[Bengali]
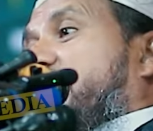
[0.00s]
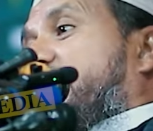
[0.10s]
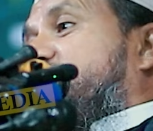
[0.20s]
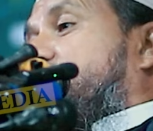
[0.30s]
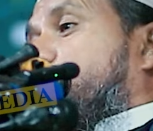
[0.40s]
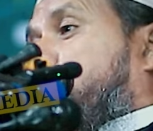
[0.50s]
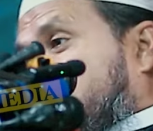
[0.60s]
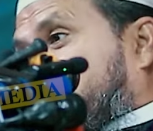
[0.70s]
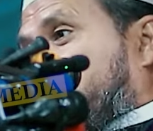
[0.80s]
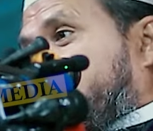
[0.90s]
তেইশ
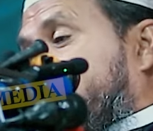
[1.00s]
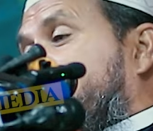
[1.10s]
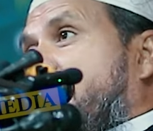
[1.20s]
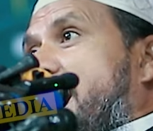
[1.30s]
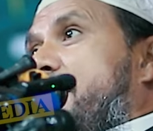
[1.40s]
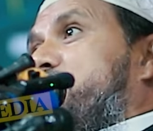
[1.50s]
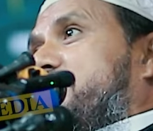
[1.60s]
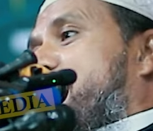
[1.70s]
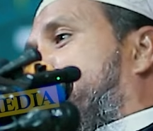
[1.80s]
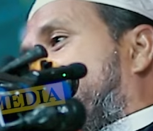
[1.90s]
বছরে
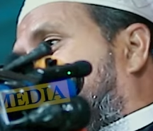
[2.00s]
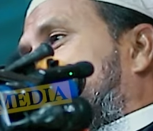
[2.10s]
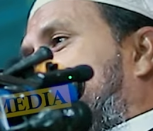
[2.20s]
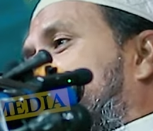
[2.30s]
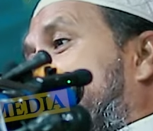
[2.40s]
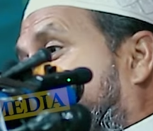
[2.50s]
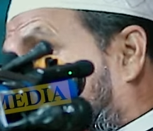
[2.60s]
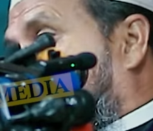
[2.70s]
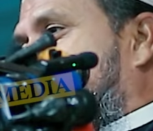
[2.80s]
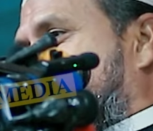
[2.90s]
আমরা পারলাম না
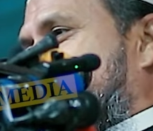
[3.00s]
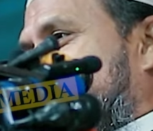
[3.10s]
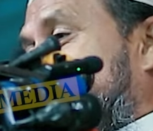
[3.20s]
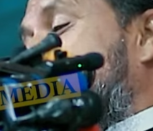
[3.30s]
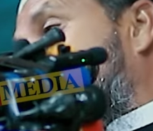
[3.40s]
এত বছরে